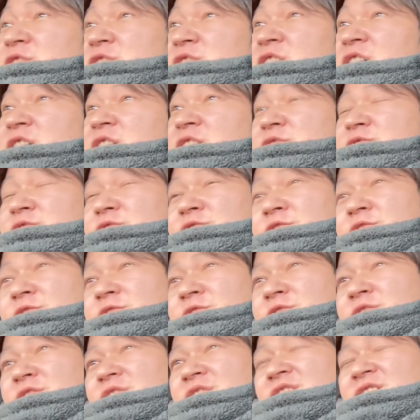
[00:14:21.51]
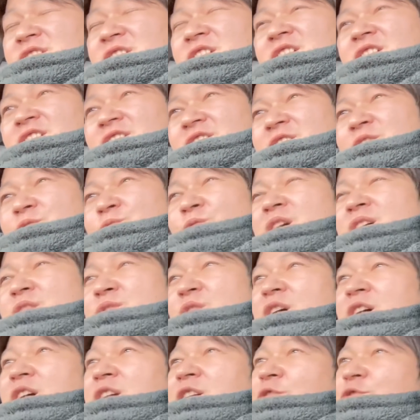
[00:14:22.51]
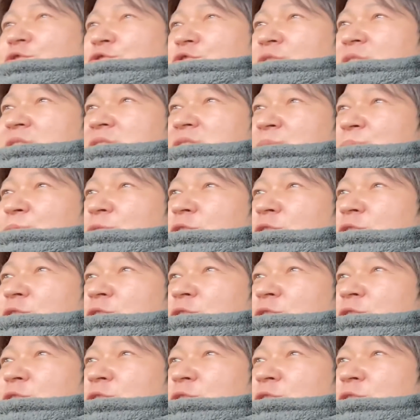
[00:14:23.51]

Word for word: なんかなんかね、わけわからんことやって、